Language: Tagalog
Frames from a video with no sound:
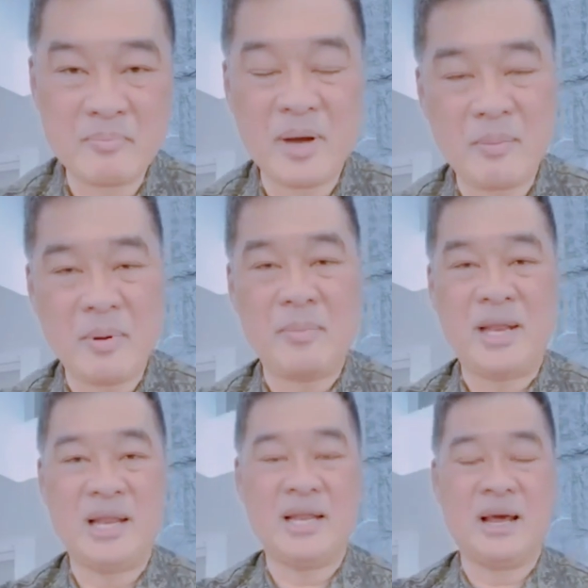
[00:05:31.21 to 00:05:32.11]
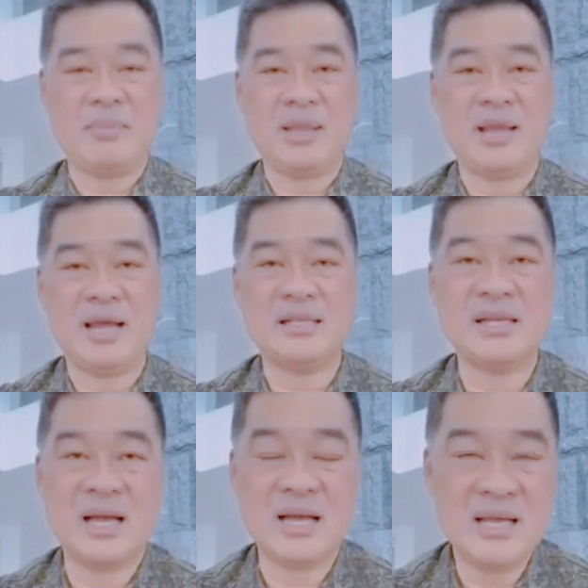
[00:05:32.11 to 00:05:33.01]
mga pamilya namin dahil
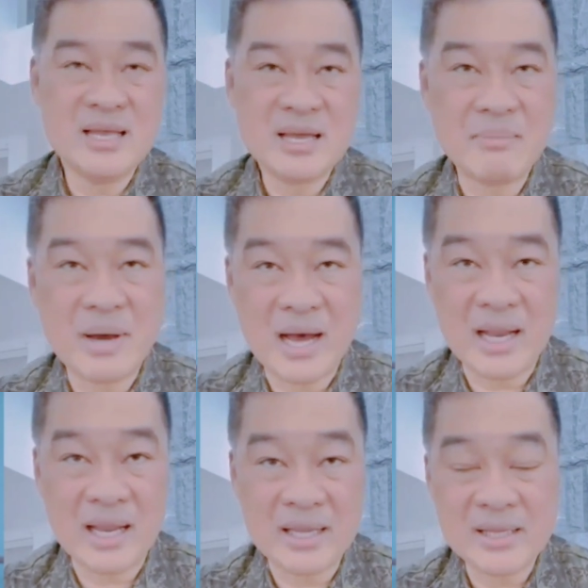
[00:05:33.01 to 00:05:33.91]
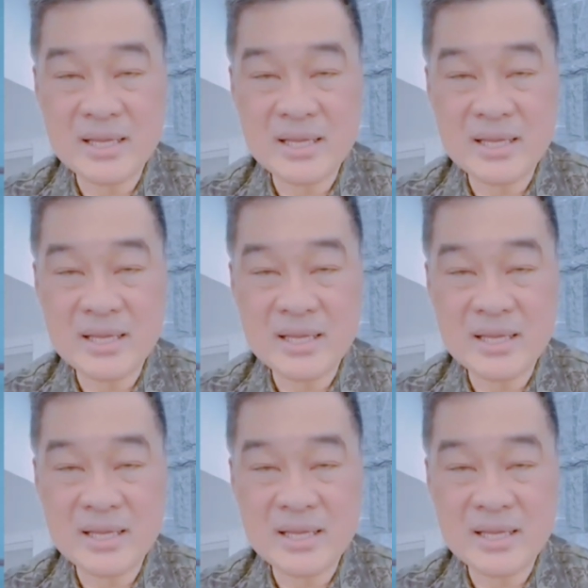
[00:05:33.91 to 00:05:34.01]
sa kamahalan.